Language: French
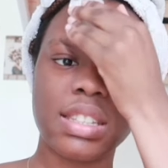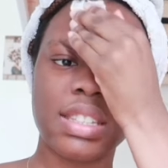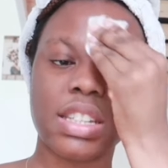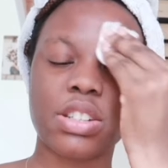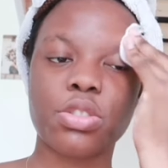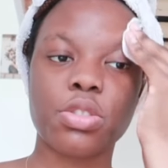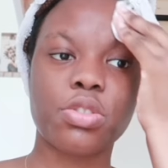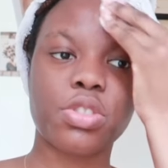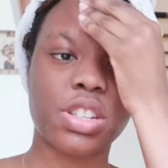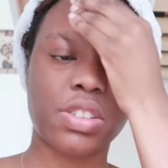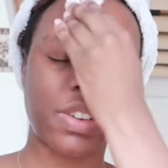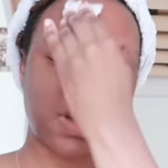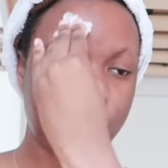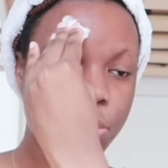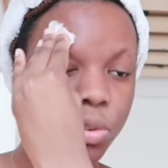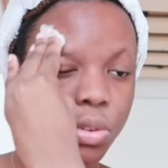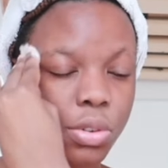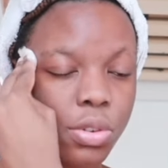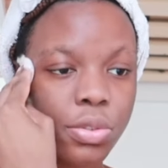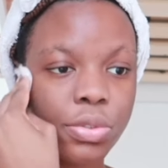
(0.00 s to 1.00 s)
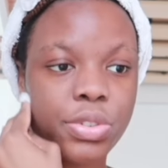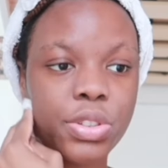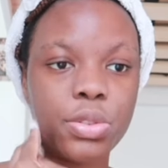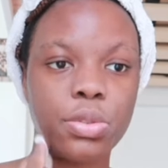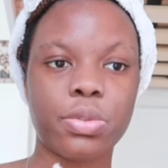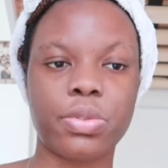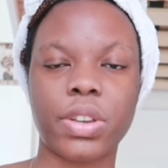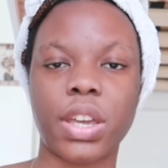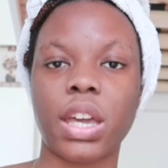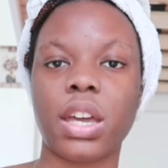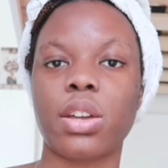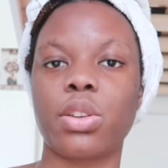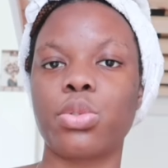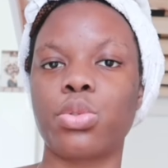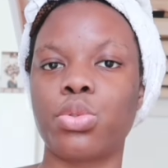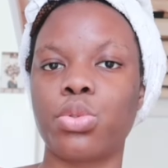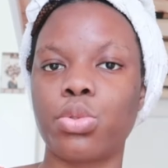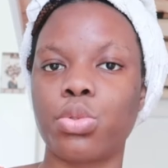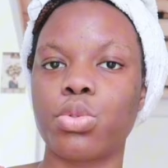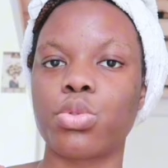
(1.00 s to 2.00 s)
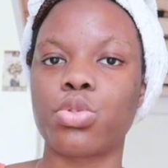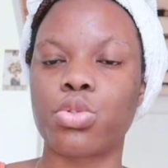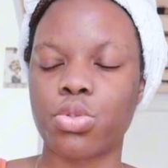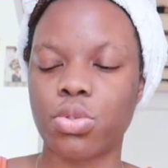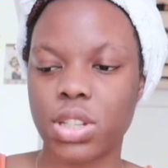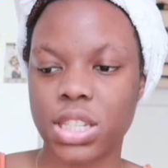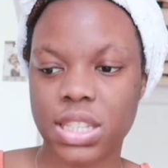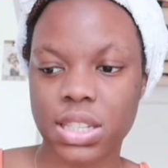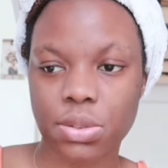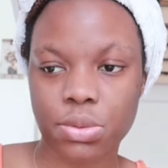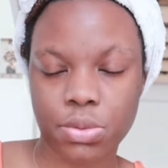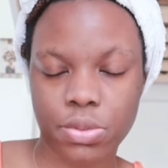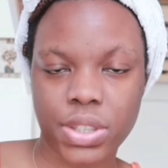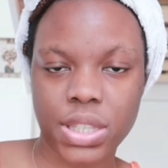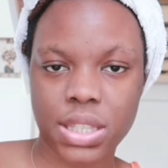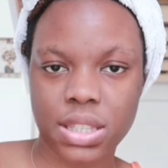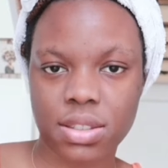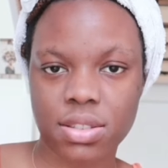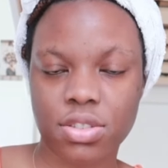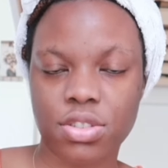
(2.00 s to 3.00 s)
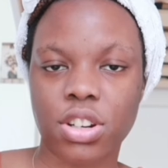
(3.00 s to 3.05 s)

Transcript: Sachant que j'ai vraiment envie de faire de jolis outfits.